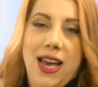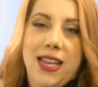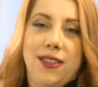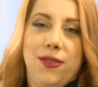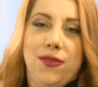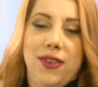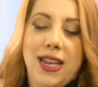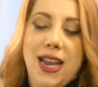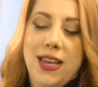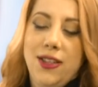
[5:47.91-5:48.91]
هذا
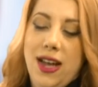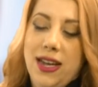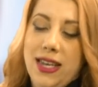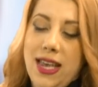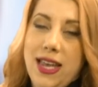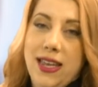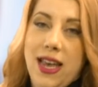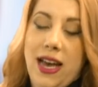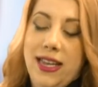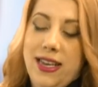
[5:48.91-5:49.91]
الطفل يدعى
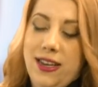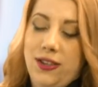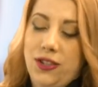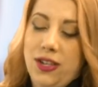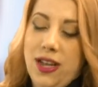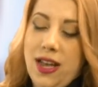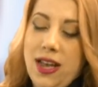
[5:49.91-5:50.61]
كاي حناش